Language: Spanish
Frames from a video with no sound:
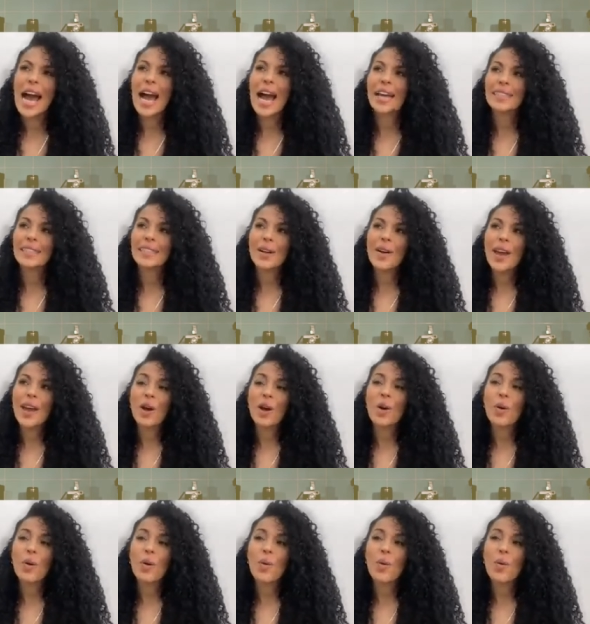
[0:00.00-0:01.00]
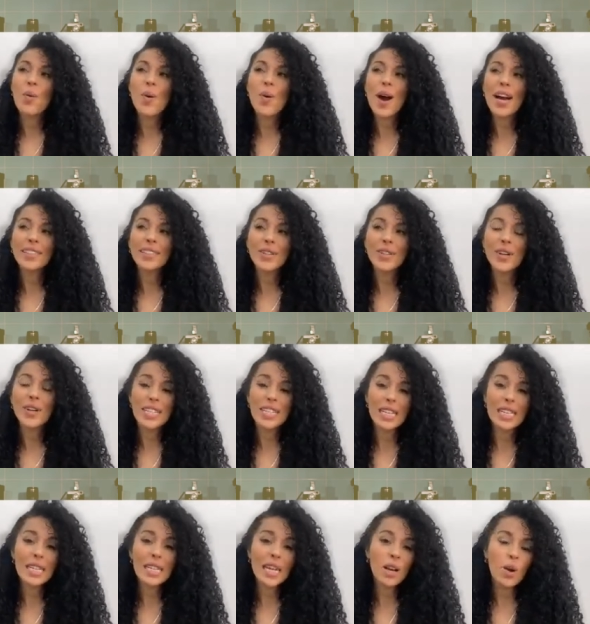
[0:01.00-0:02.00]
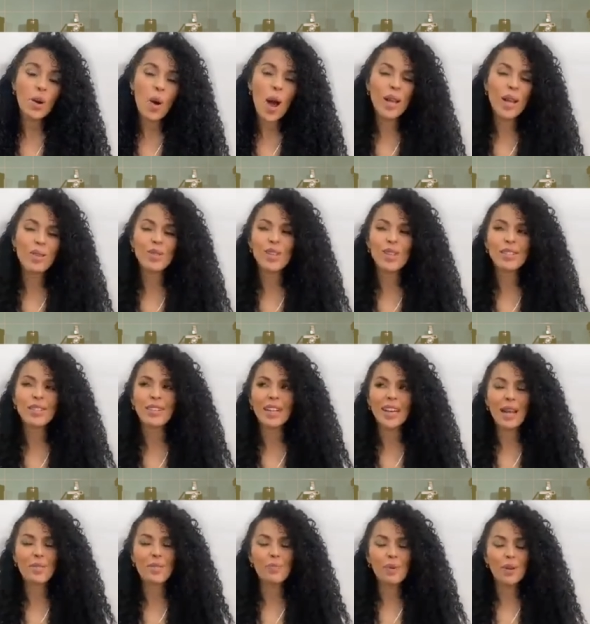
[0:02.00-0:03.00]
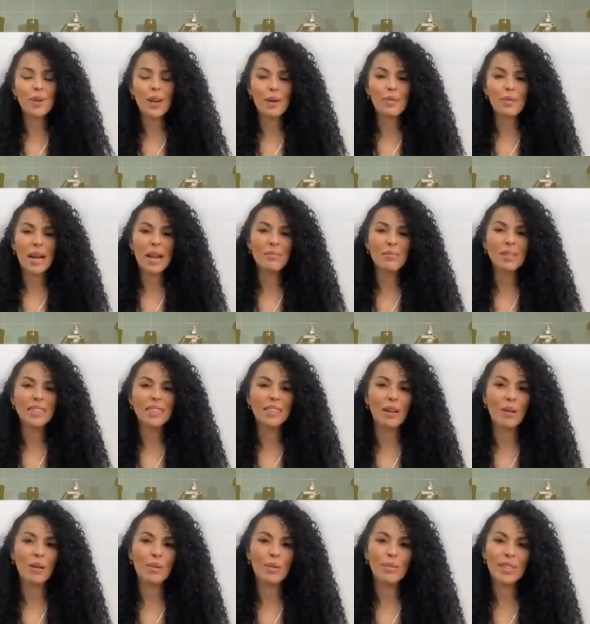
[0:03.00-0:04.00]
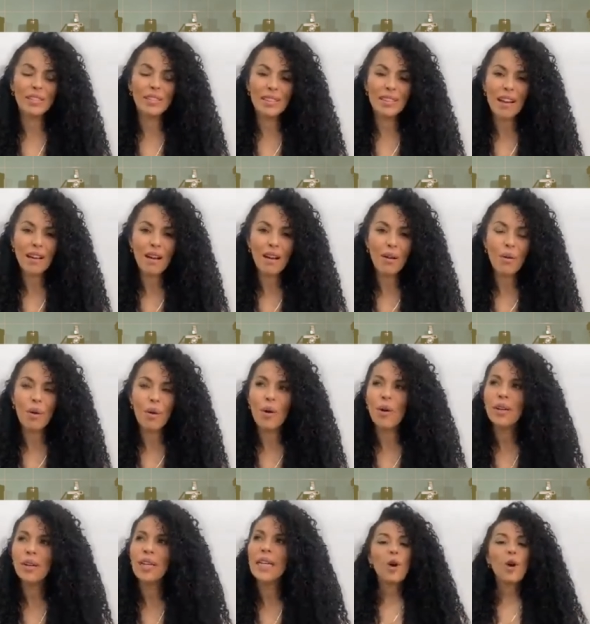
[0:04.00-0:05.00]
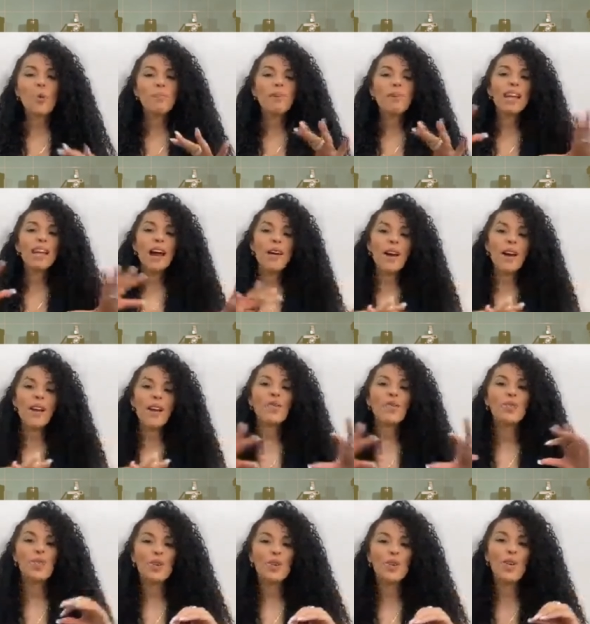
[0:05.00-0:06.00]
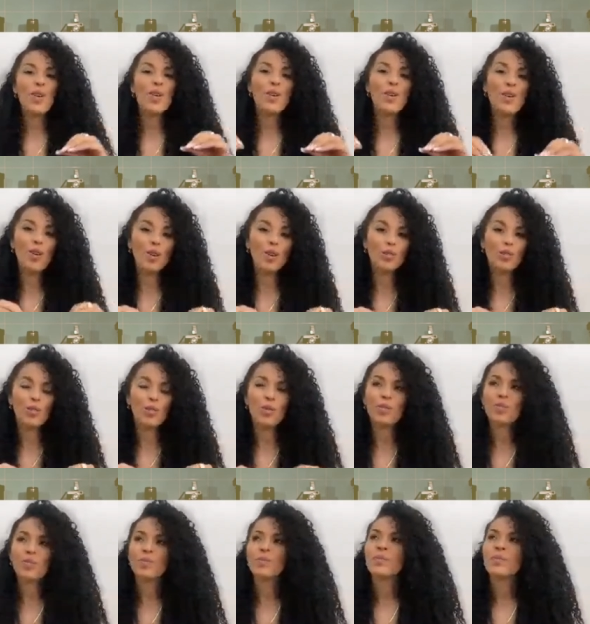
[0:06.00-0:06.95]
Ahí trabajé cuatro, casi cinco años hasta que el programa lamentablemente se acabó, combinaba lo uno con lo otro.